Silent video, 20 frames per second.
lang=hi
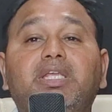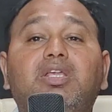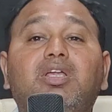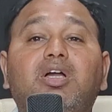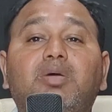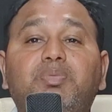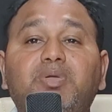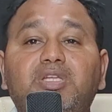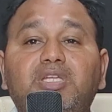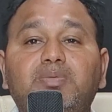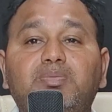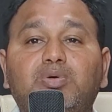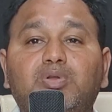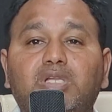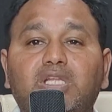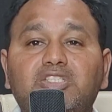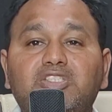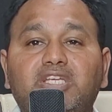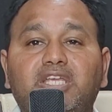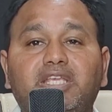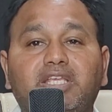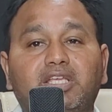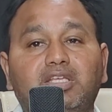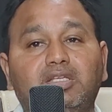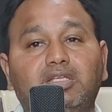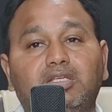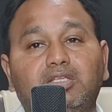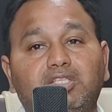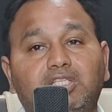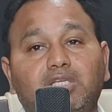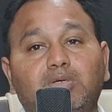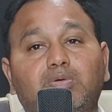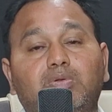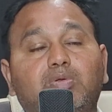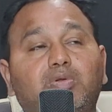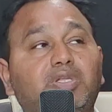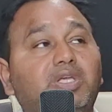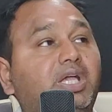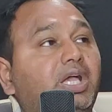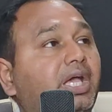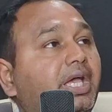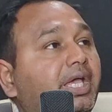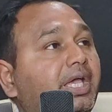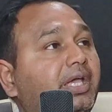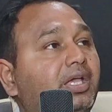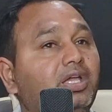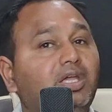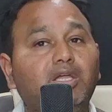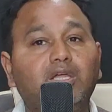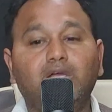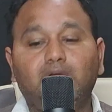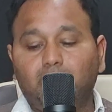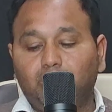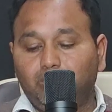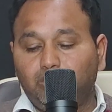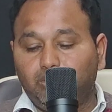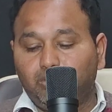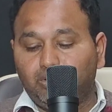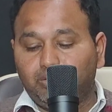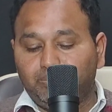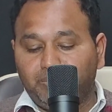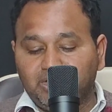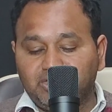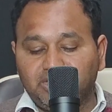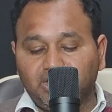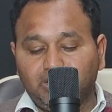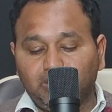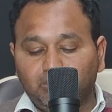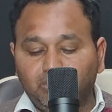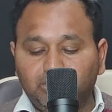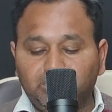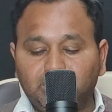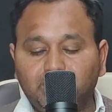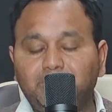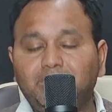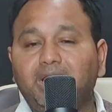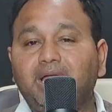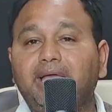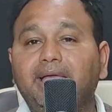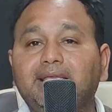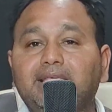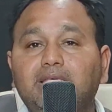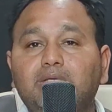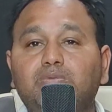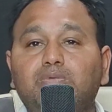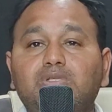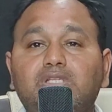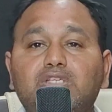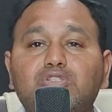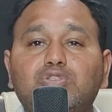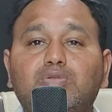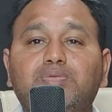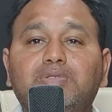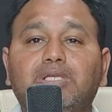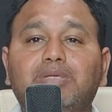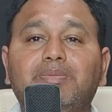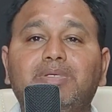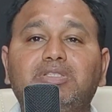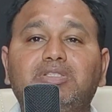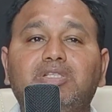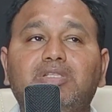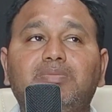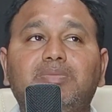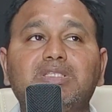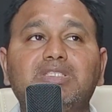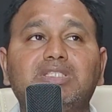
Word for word: भाई कभी नहीं भूलना चाहेंगे ये उन्होंने कहा है और बेसिकली उन्होंने ये भी कहा है कि उनकी जो फिल्में थी